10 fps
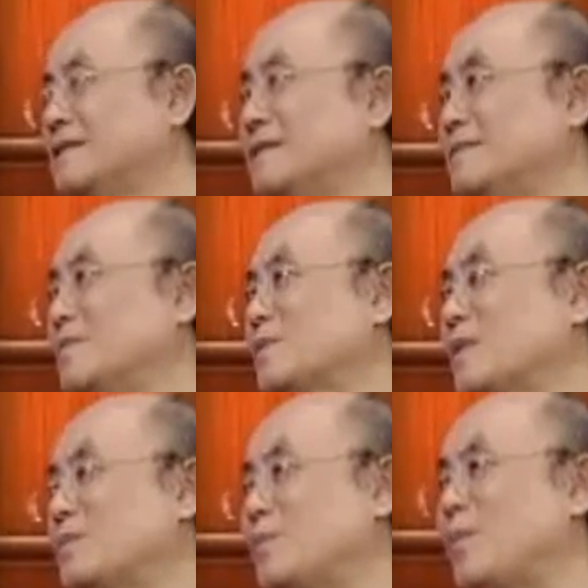你不
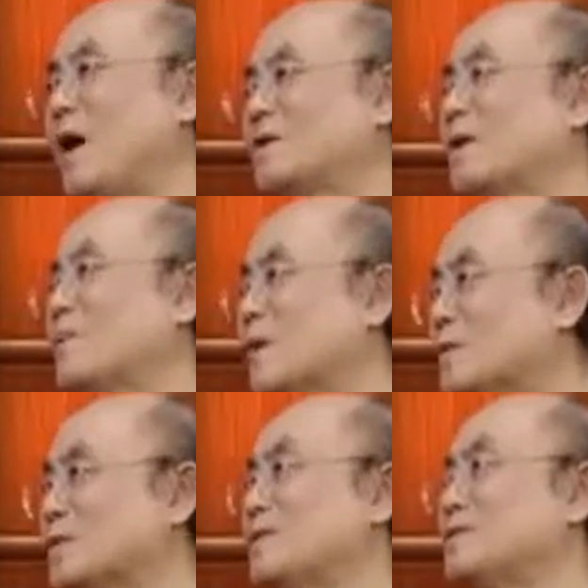能不好到美
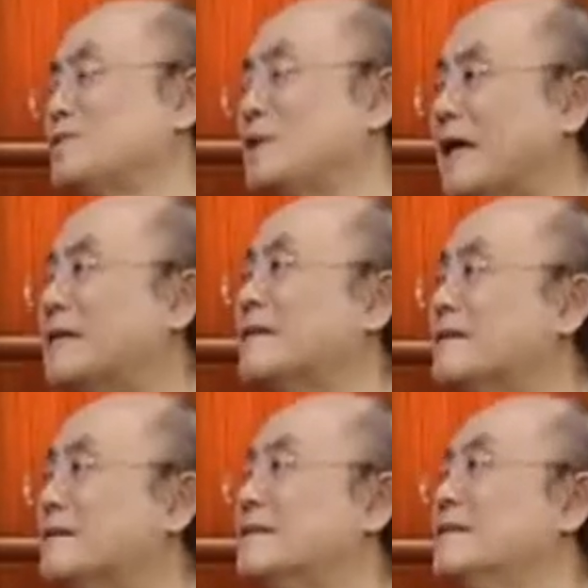国去演
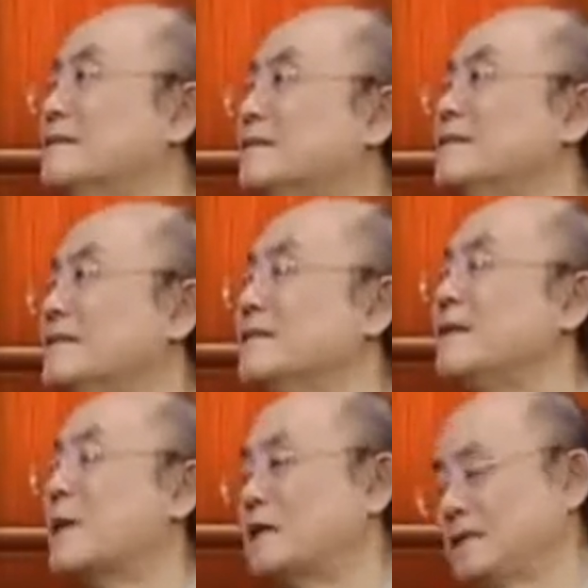那个样板
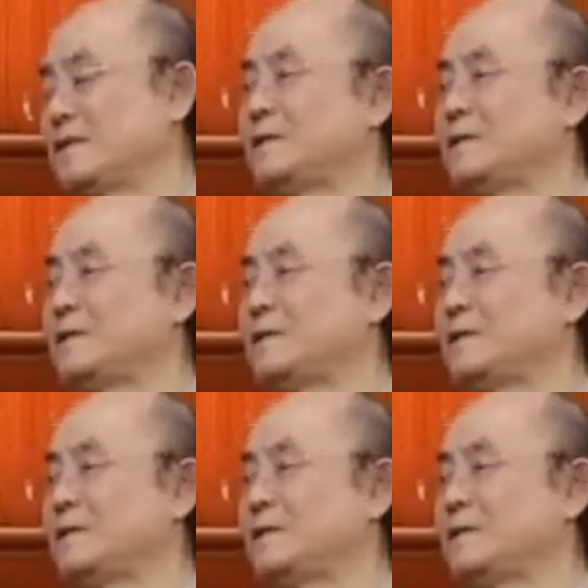样板